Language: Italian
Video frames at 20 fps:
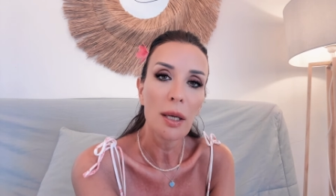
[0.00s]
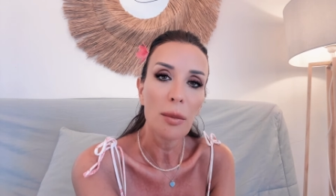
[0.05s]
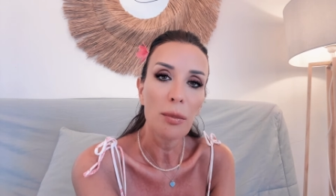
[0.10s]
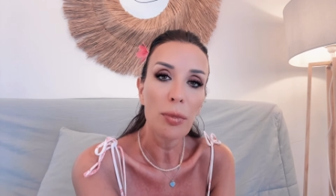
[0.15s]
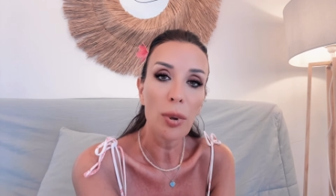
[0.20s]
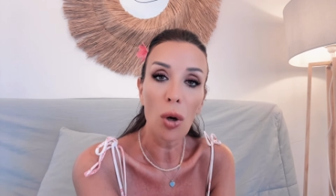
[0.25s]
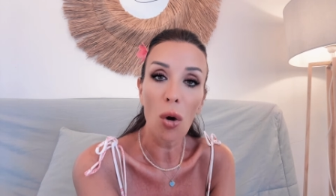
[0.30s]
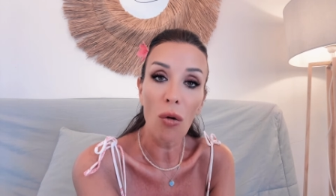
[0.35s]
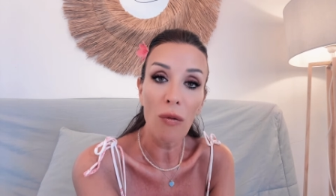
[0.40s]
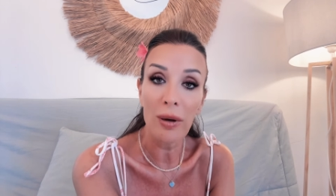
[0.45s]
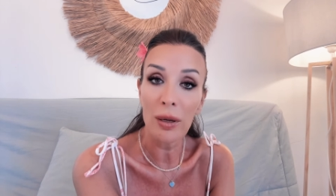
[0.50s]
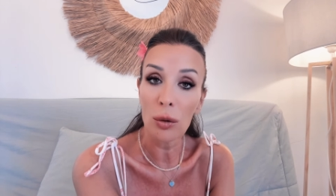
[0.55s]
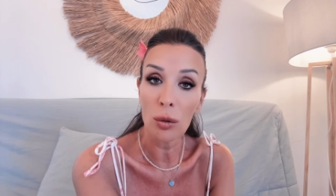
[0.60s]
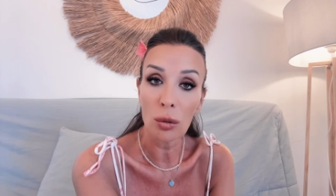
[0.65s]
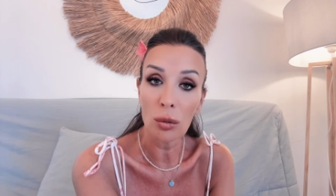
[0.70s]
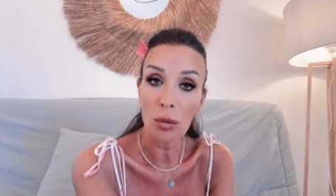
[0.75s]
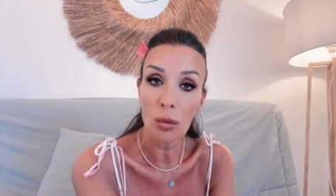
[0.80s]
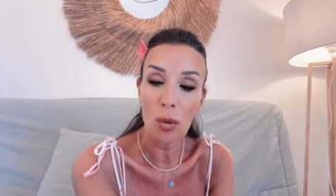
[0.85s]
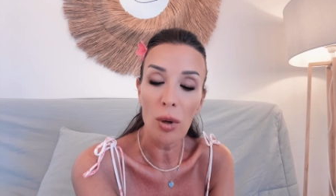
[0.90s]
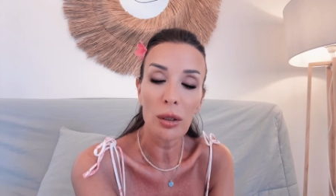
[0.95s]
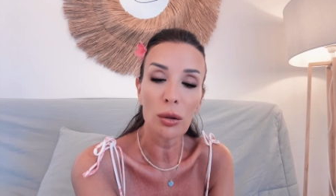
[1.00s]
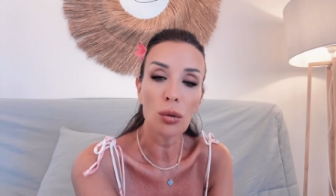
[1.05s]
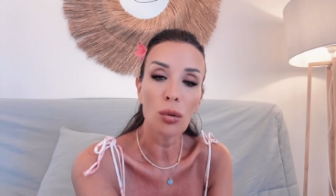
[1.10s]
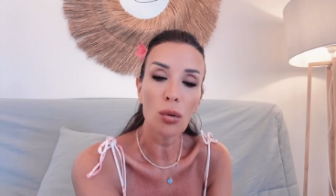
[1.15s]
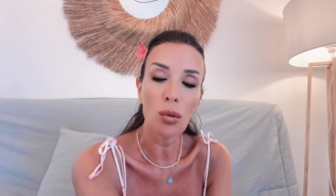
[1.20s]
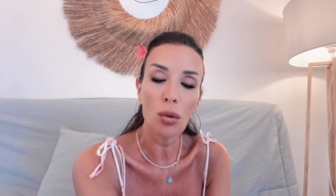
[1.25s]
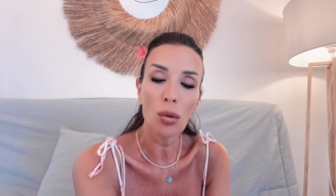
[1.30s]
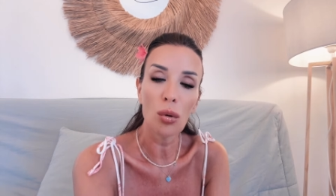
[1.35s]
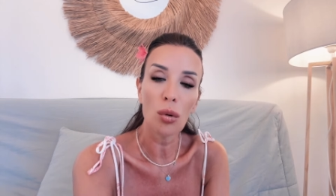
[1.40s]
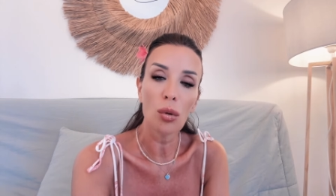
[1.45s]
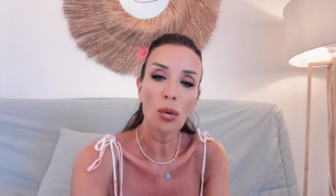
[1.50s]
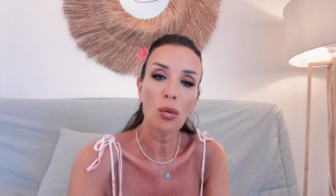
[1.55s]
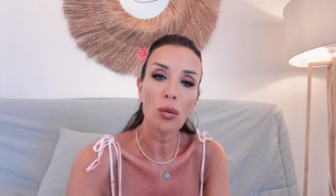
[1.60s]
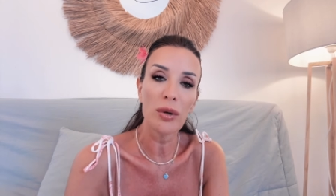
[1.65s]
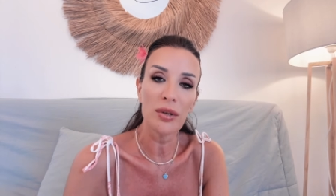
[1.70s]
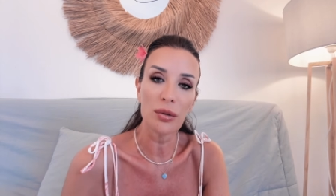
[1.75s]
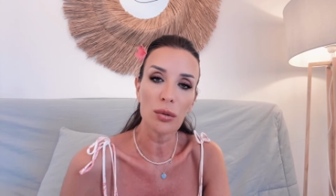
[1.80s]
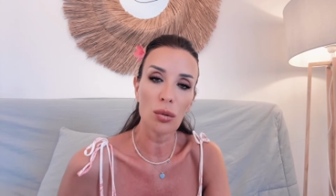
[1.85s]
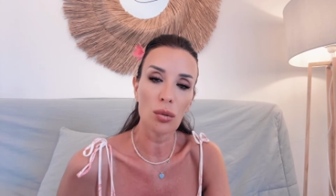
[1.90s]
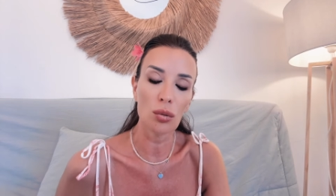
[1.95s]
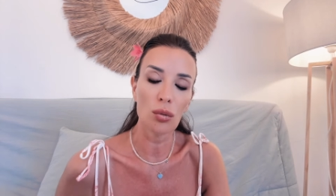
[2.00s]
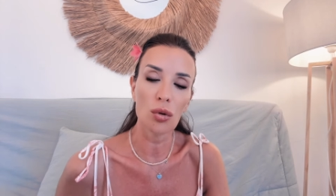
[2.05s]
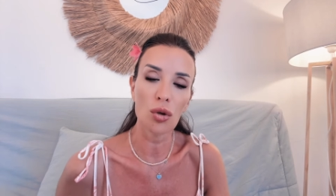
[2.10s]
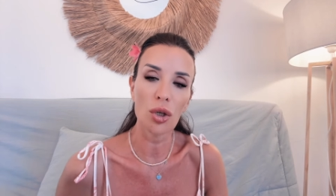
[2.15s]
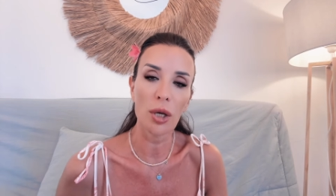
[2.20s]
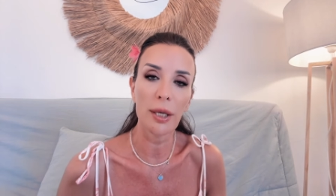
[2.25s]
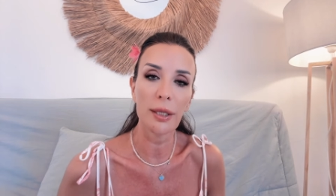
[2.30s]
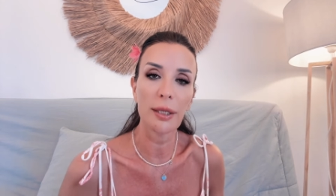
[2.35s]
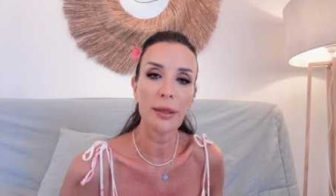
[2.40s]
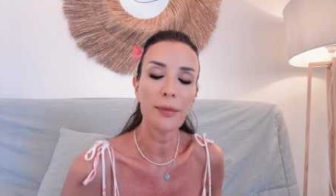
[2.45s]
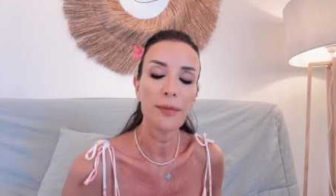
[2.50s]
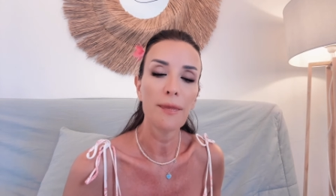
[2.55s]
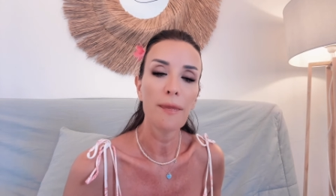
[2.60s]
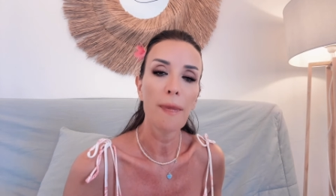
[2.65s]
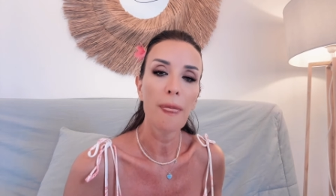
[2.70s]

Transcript: provano quando questo succede.